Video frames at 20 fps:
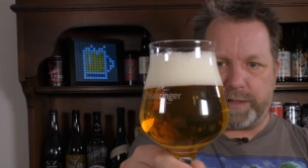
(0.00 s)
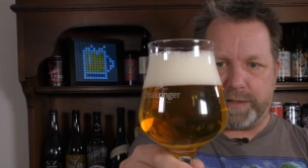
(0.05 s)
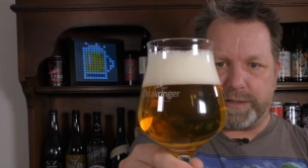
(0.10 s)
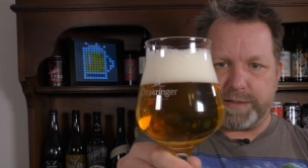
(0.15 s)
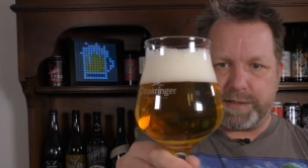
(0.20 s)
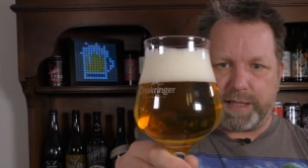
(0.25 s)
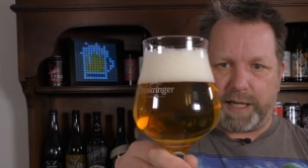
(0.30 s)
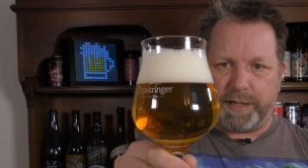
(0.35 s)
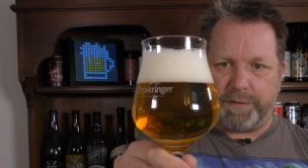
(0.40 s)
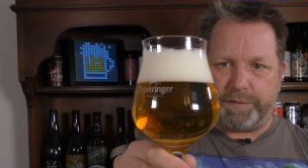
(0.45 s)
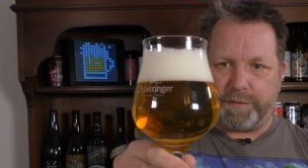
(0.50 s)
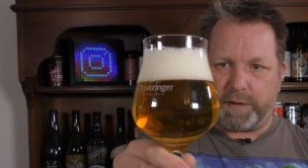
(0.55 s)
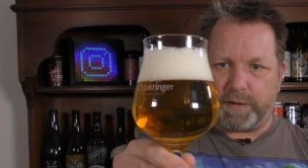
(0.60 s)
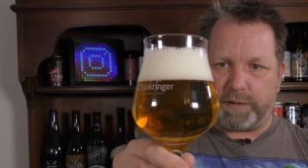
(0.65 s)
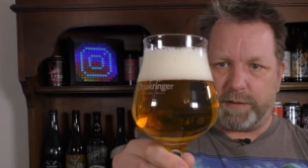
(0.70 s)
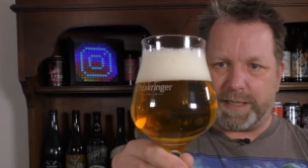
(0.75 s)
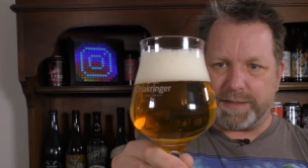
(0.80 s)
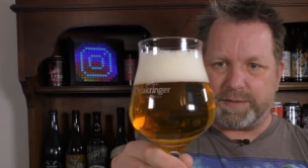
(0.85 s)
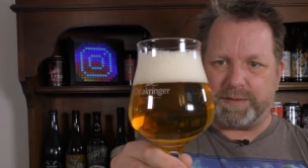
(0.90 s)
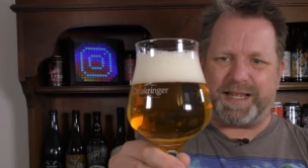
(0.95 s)
das ist
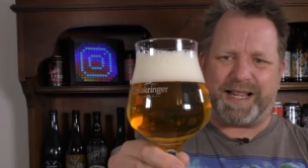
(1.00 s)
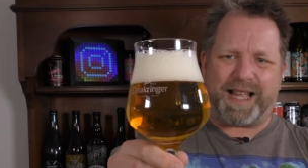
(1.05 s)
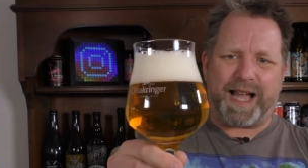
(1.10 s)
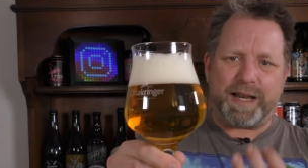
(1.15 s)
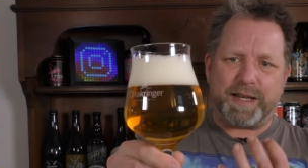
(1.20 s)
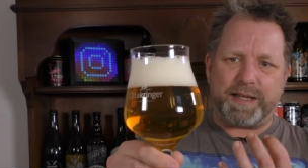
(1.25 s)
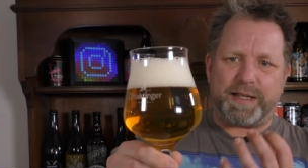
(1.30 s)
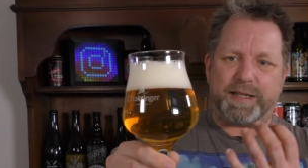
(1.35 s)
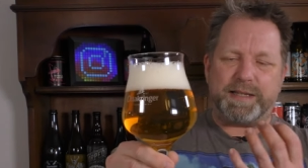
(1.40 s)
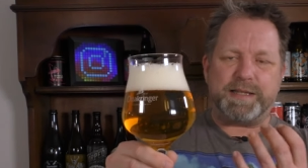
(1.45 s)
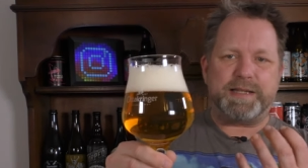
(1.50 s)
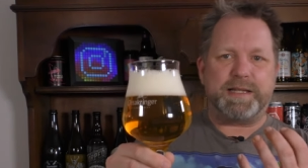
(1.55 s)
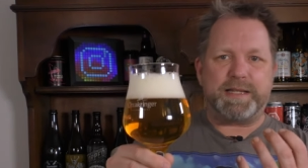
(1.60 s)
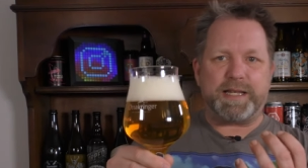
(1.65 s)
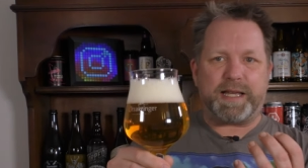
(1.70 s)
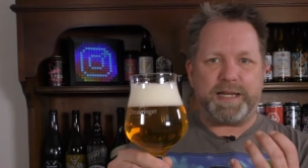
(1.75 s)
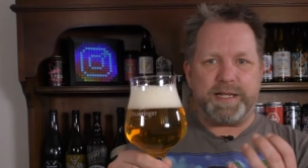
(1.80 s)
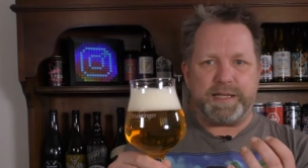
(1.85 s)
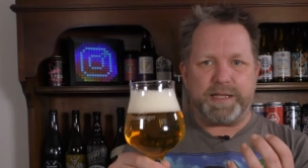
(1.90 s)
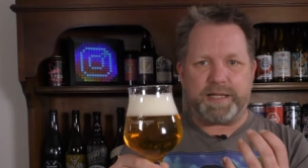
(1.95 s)
einfach, also gerade diese,
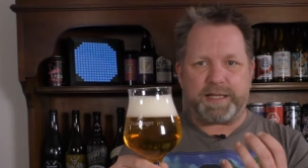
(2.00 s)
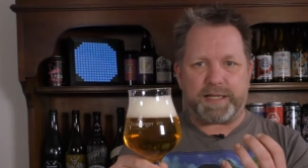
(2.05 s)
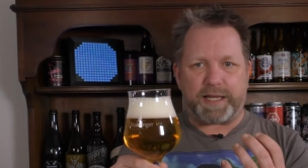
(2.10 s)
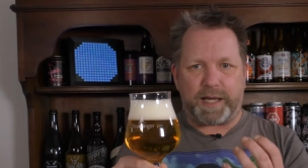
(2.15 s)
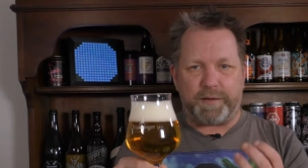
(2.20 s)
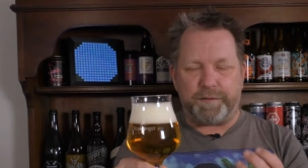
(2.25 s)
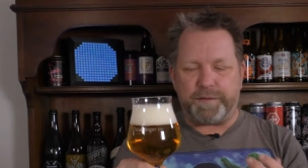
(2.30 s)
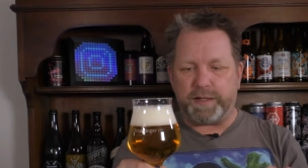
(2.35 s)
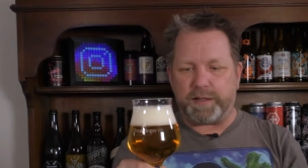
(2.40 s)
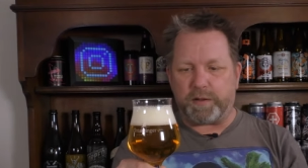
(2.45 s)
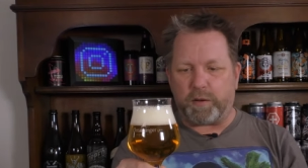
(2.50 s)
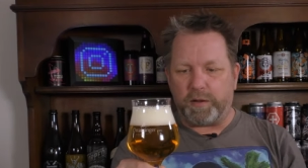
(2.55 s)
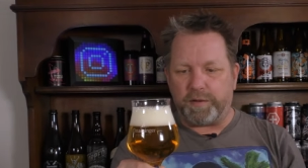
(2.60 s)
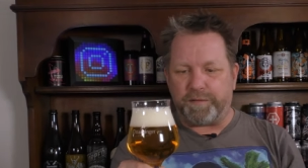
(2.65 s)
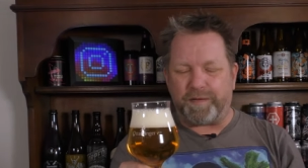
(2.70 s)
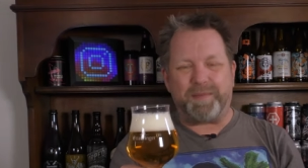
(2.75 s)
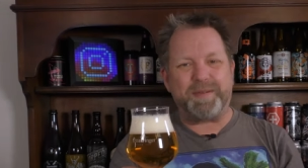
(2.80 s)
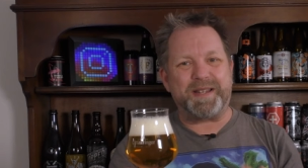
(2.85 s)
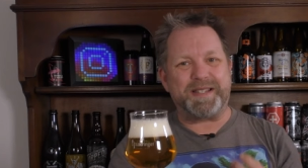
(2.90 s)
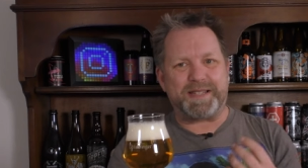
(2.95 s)
diese, richtig kräftig
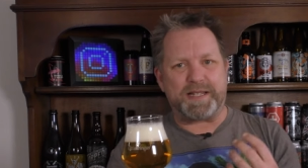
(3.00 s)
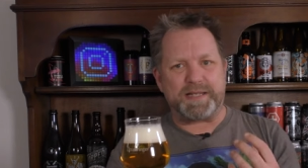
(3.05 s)
goldene Farbe,